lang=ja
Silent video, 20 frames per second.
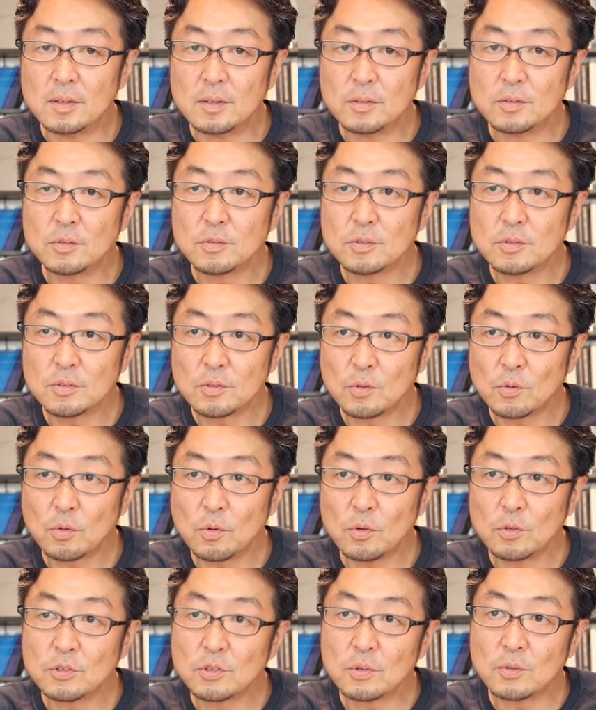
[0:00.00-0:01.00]
えー、いすゞの
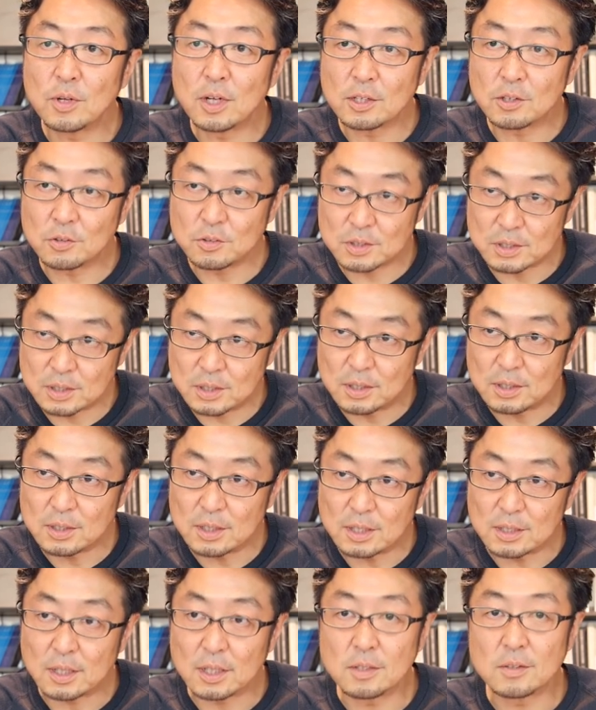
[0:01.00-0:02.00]
工場の跡地
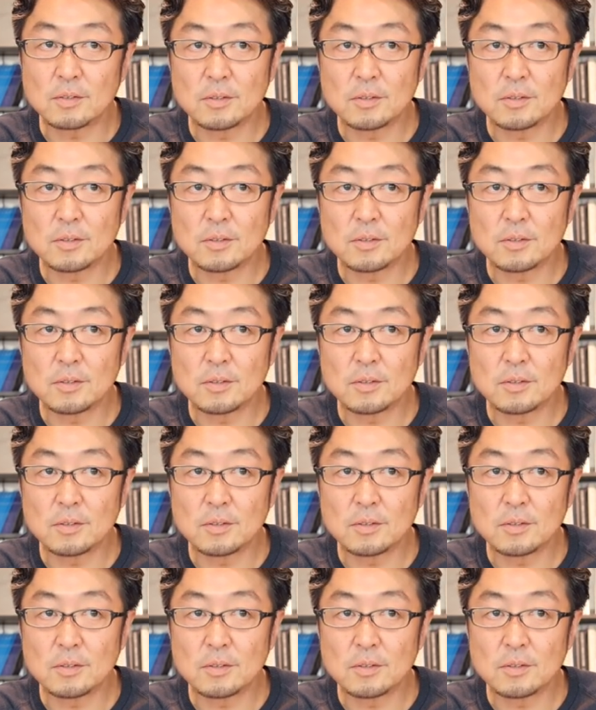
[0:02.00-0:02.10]
だったん